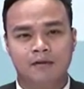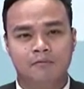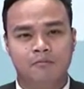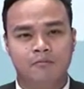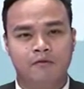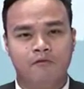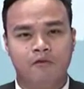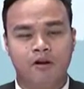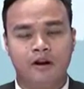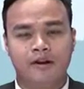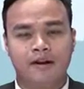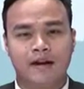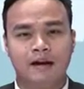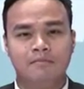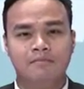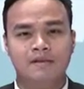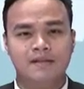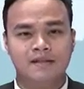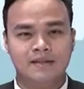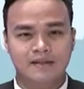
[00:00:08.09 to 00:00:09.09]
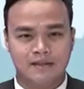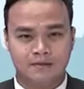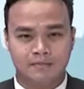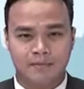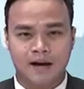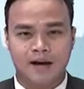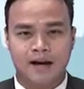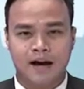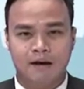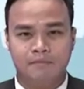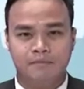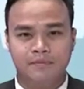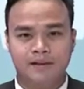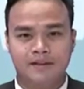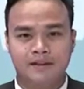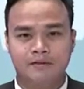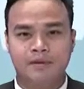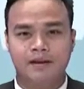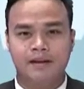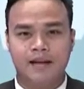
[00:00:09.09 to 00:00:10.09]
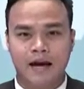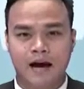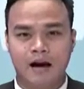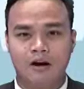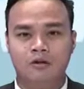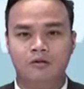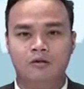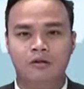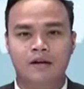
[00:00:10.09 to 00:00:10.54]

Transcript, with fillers: ปรวรณาเมื่อคืนสิบหาคำเดือนสิบเอ็ดลาว